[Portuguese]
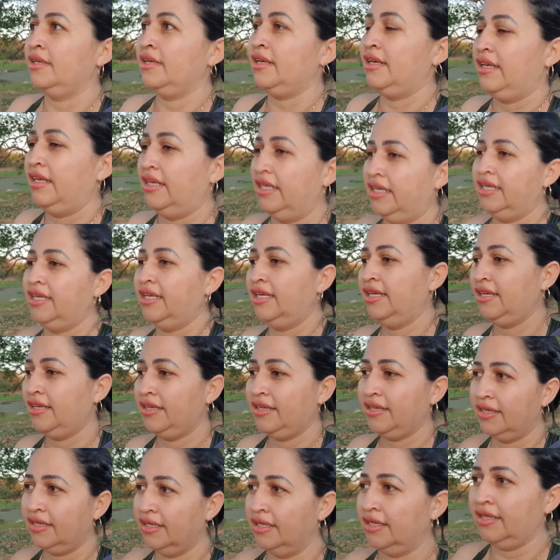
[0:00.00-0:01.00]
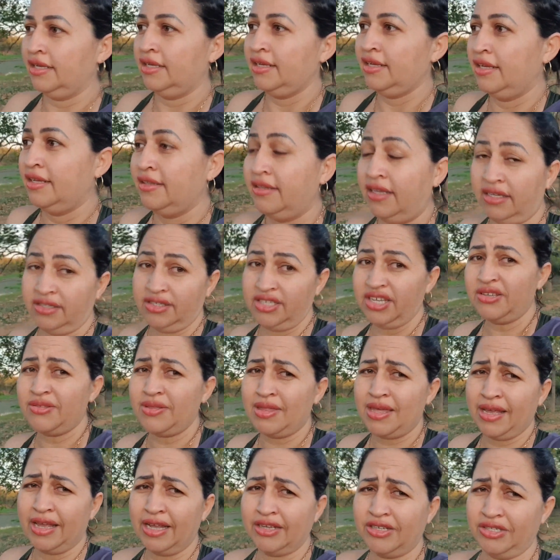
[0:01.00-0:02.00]
E tem dia eu
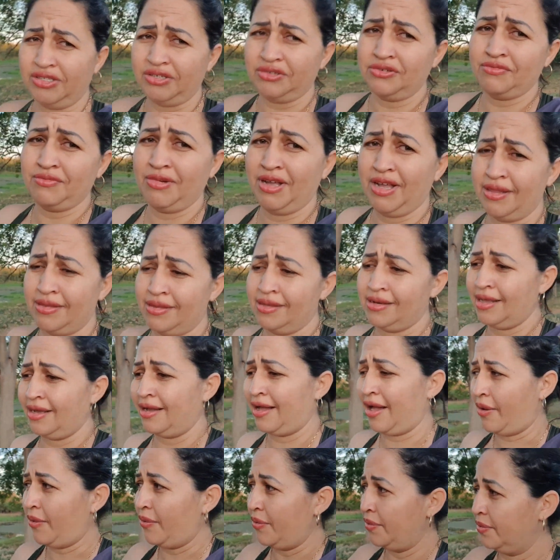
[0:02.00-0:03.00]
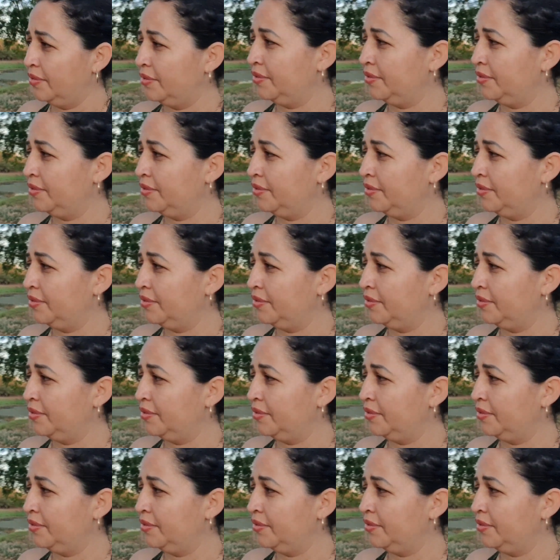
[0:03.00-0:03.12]
sei que a gente não amanhece legal.